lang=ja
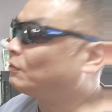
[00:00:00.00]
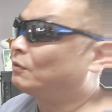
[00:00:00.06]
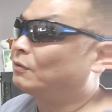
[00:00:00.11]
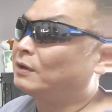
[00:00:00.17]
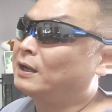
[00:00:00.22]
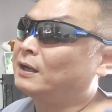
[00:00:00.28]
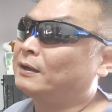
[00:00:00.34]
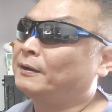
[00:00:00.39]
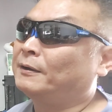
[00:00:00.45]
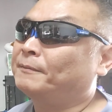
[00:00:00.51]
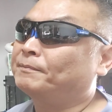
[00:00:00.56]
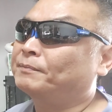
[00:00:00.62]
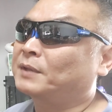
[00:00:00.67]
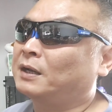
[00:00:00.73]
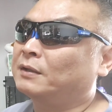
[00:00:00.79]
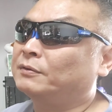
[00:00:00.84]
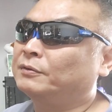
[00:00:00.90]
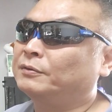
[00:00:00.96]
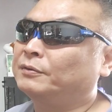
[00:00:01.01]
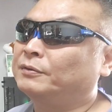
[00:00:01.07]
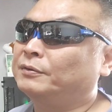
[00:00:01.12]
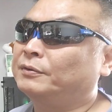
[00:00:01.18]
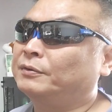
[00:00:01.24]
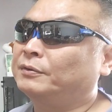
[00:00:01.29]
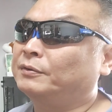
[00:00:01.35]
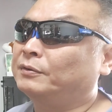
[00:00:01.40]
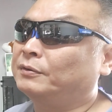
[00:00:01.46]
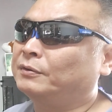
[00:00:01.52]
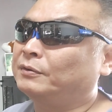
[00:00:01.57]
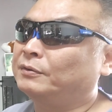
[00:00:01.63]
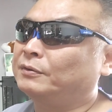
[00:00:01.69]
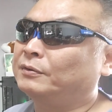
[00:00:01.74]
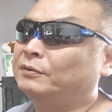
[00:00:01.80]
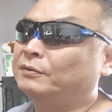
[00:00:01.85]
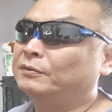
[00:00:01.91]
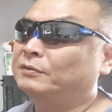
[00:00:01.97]
ものがあ
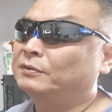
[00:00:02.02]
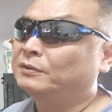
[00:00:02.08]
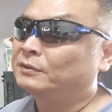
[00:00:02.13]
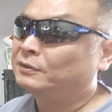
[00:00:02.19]
の